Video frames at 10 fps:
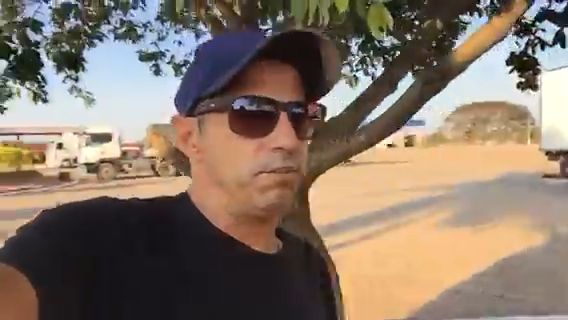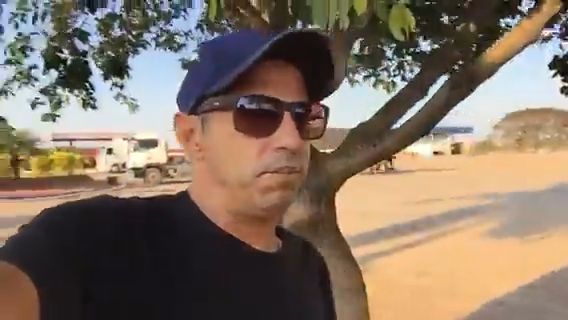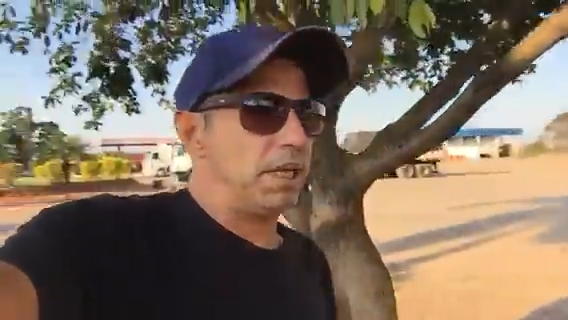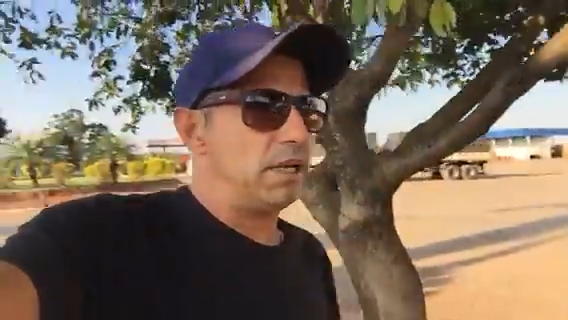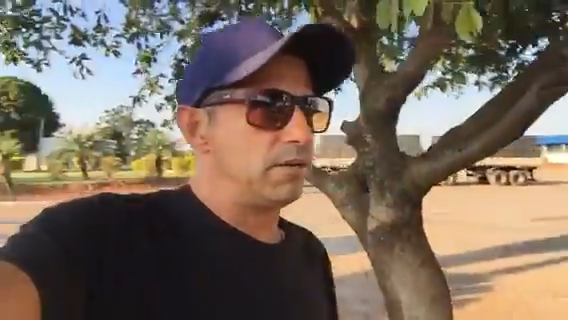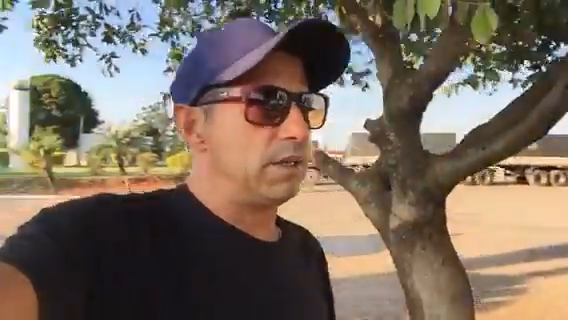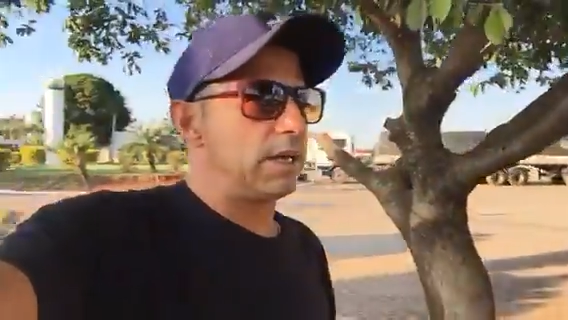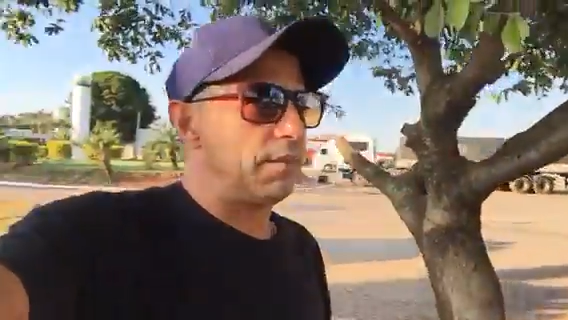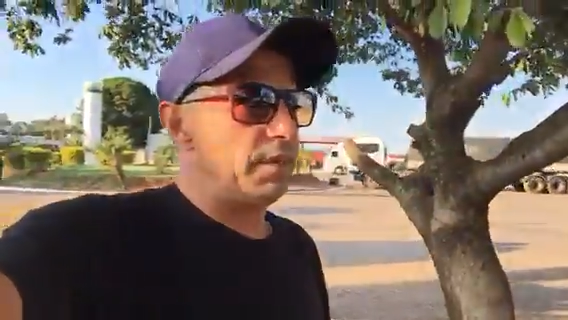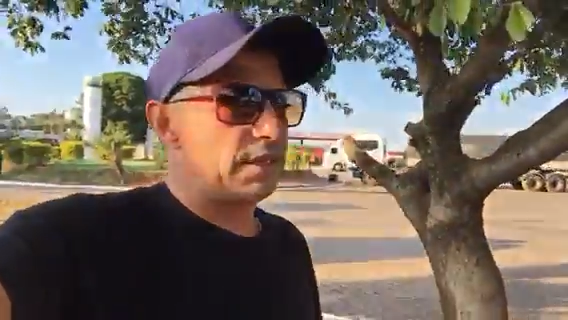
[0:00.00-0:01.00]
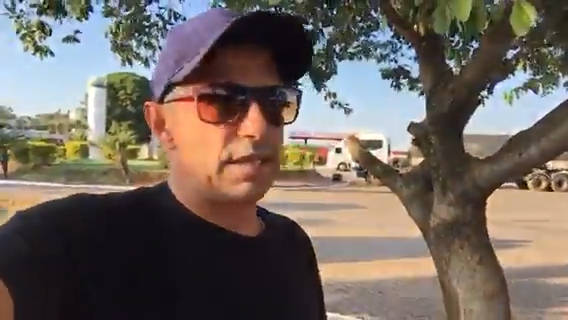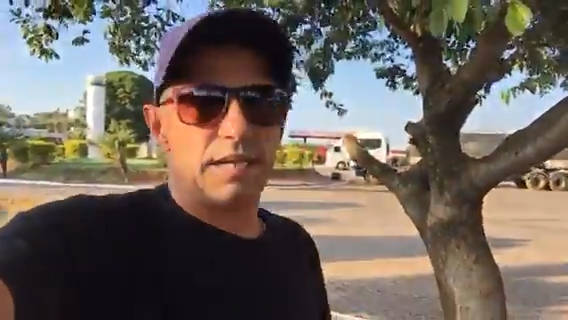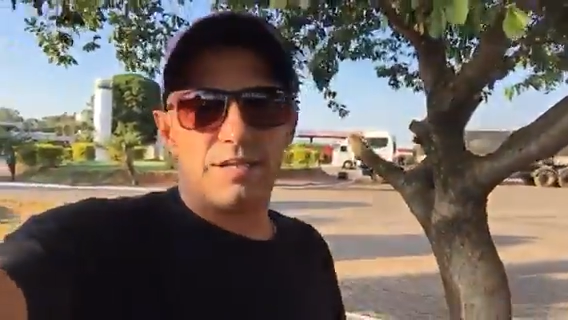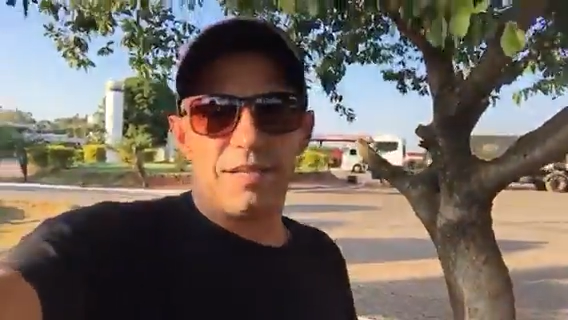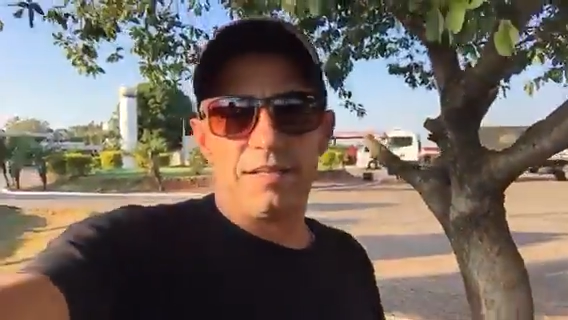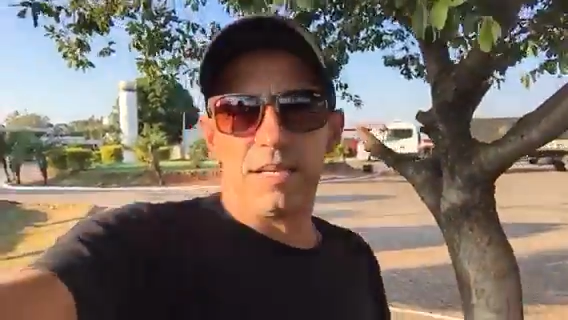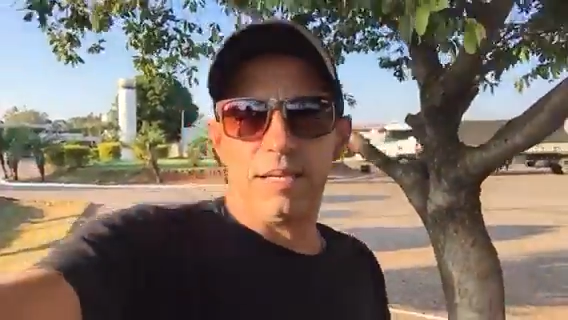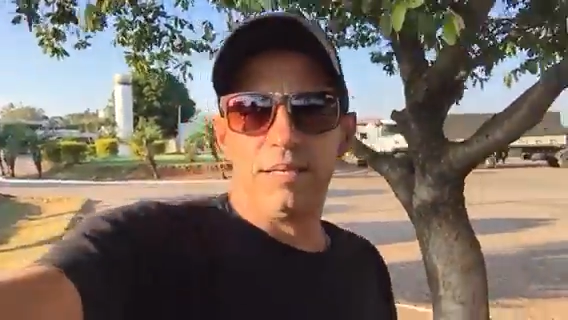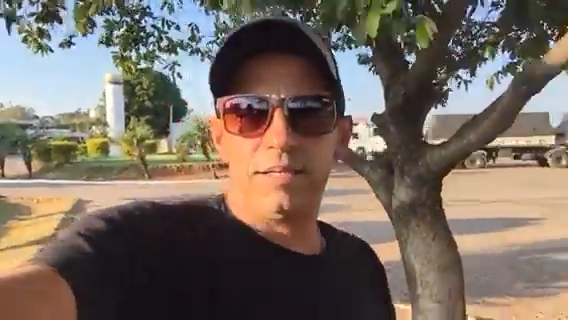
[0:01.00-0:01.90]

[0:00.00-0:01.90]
branco na cabeça da gente aí.